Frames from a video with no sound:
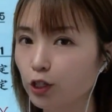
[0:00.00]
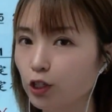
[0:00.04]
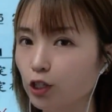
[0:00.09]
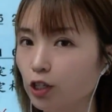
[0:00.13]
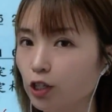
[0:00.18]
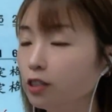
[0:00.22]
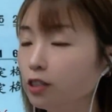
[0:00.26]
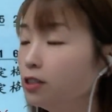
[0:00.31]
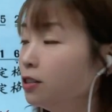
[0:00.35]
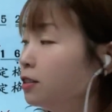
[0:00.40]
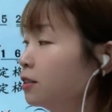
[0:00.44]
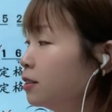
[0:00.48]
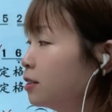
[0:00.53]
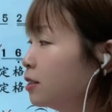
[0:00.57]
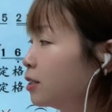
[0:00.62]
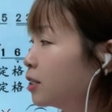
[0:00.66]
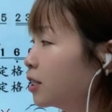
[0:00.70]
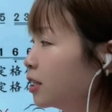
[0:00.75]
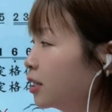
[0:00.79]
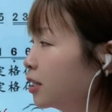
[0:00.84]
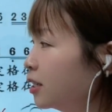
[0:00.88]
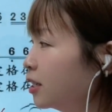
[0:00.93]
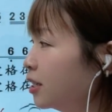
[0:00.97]
深
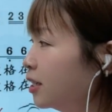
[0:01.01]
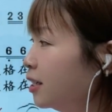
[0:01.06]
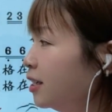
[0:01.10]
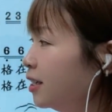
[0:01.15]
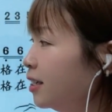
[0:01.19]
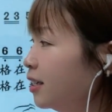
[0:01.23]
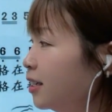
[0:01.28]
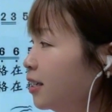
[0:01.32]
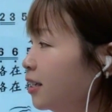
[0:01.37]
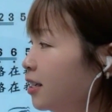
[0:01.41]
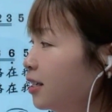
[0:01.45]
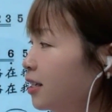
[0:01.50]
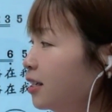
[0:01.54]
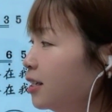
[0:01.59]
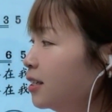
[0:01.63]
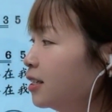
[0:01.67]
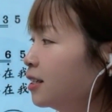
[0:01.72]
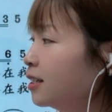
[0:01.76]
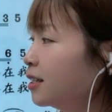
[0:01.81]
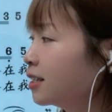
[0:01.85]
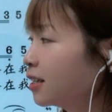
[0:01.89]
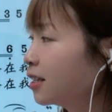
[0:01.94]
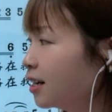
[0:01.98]

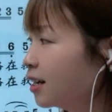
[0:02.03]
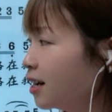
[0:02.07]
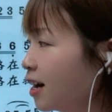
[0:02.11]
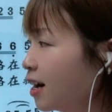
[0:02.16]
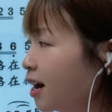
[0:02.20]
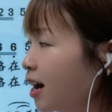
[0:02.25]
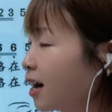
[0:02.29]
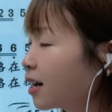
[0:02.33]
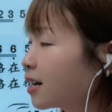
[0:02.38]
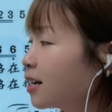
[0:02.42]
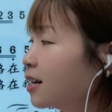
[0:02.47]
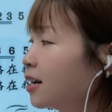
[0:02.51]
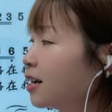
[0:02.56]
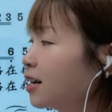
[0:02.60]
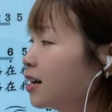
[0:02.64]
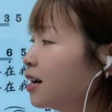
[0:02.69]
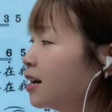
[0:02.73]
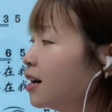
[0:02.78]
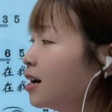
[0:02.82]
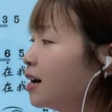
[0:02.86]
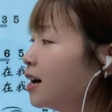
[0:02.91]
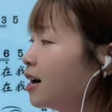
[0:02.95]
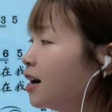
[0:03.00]
情的
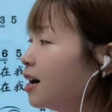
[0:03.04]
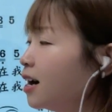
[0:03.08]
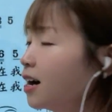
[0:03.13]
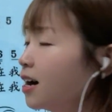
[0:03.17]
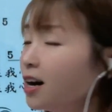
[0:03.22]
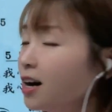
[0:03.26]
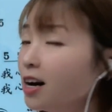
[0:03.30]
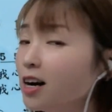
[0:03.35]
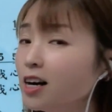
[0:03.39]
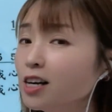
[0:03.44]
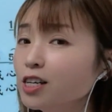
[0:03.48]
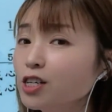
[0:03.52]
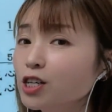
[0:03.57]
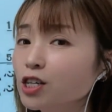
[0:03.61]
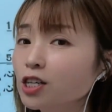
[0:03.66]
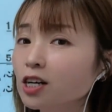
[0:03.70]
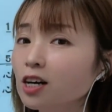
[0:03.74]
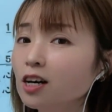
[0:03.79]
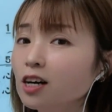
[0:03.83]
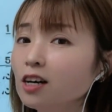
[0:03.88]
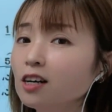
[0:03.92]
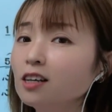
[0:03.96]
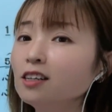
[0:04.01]
歌
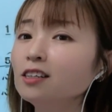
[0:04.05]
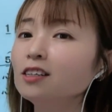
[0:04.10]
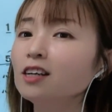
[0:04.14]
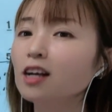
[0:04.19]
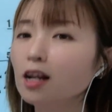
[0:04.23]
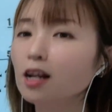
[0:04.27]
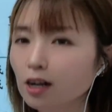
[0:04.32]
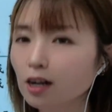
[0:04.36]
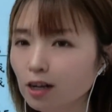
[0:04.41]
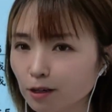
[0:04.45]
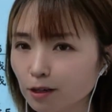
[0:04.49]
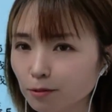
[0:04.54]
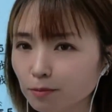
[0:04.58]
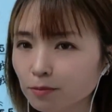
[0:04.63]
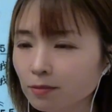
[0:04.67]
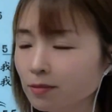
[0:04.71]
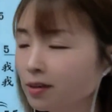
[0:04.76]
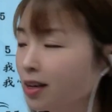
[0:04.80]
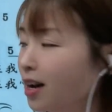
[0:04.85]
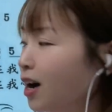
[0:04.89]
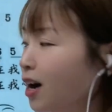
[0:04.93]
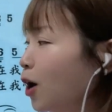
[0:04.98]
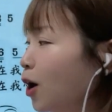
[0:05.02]
声
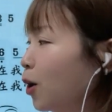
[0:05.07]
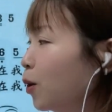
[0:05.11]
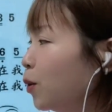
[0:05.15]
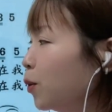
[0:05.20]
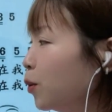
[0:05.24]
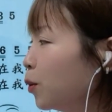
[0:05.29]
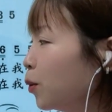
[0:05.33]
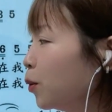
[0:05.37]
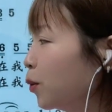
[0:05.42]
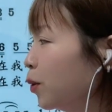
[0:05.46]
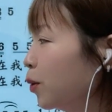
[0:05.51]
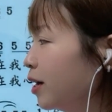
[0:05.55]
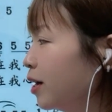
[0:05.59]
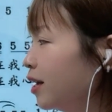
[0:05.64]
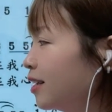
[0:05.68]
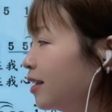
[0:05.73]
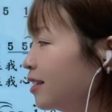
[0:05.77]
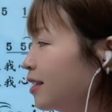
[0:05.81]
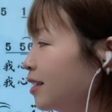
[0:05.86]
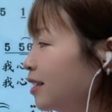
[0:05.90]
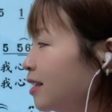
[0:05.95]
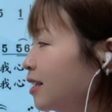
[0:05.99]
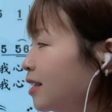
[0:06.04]
描
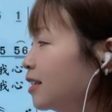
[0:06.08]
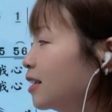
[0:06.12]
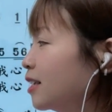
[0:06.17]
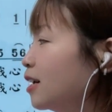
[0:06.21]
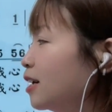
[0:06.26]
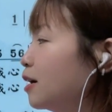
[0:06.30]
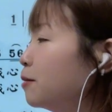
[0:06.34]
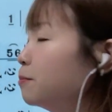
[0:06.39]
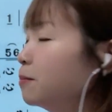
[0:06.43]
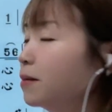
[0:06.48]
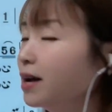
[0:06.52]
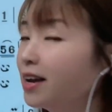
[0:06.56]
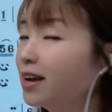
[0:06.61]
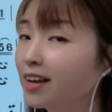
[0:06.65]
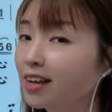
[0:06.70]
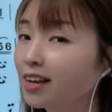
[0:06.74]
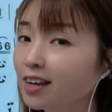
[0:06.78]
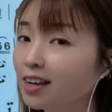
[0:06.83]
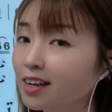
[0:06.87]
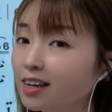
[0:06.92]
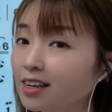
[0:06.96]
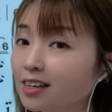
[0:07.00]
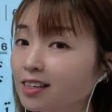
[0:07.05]
绘你的
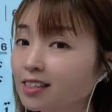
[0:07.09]
美